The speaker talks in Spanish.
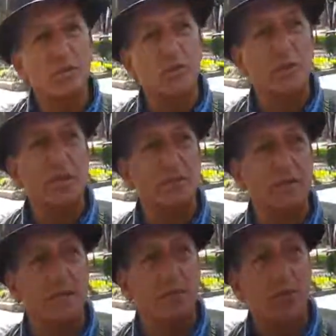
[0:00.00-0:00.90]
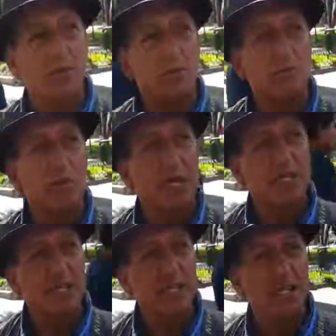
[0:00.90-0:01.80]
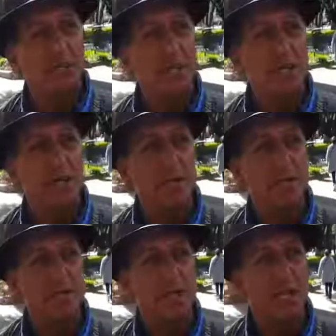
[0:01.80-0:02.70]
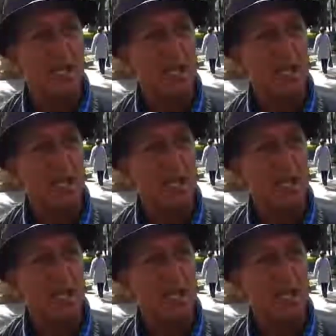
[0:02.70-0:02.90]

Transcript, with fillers: de todo el país viene. Mayor, más gente viene del